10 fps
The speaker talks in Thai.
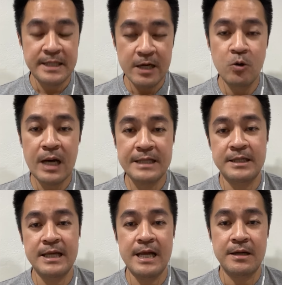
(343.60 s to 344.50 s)
secular
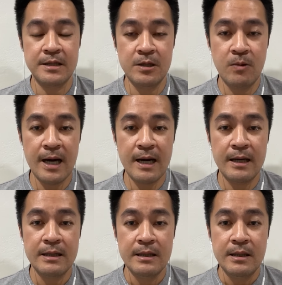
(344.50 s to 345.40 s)
state ก็คือว่า
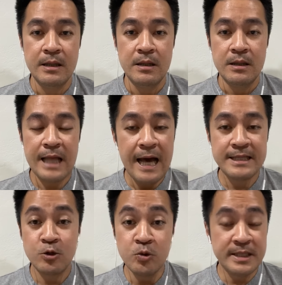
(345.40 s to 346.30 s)
ถ้า
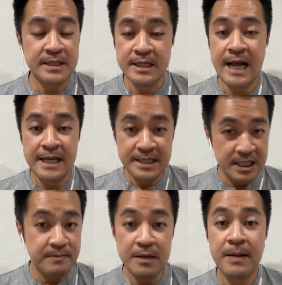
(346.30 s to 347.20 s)
ทุกศาสนาจะ
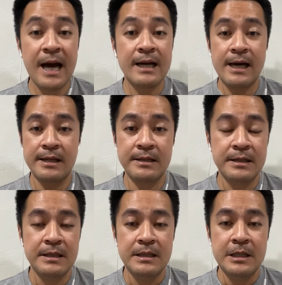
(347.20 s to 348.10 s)
เสมอภาคกัน
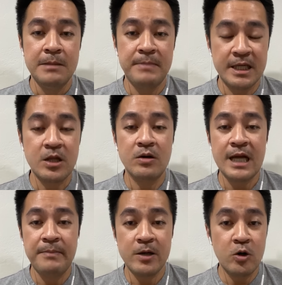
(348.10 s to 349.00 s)
มันจะต้อง
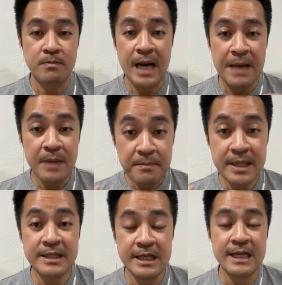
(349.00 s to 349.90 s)
ทำให้กฎหมายไม่
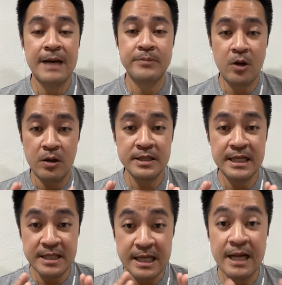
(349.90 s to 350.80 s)
มีศีลธรรมของ
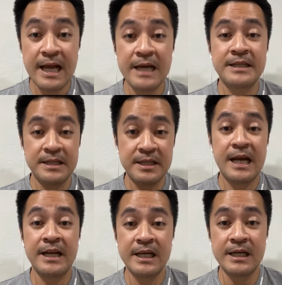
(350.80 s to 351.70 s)
ศาสนาใดศาส
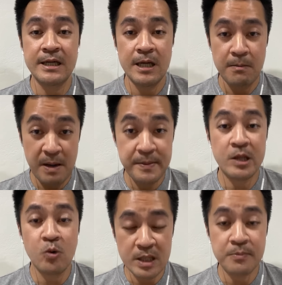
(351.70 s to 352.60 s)
นาหนึ่งมาเป็น
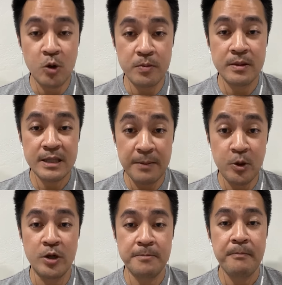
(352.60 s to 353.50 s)
ตัวกำ
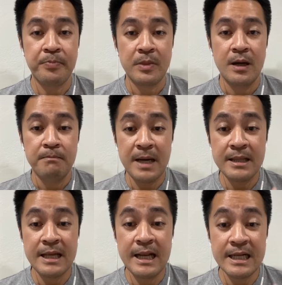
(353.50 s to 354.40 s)
หนดแม้
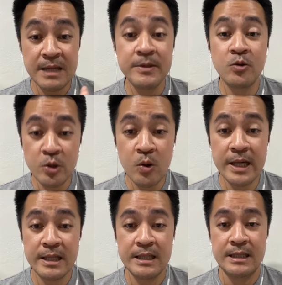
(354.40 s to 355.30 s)
แต่ในรัฐธรรมนูญด้ว
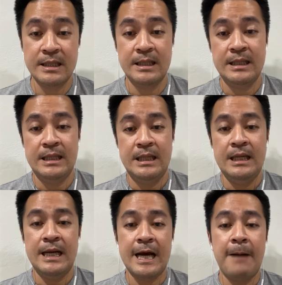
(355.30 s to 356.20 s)
ย
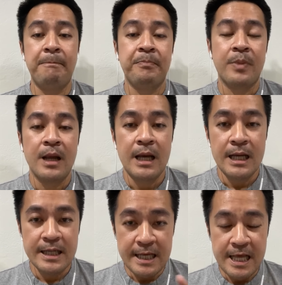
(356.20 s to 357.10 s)
นะครับ
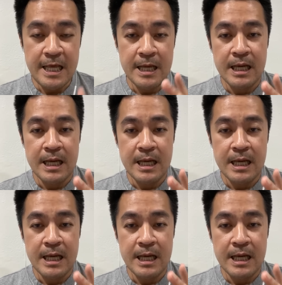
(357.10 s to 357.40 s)
ทีนี้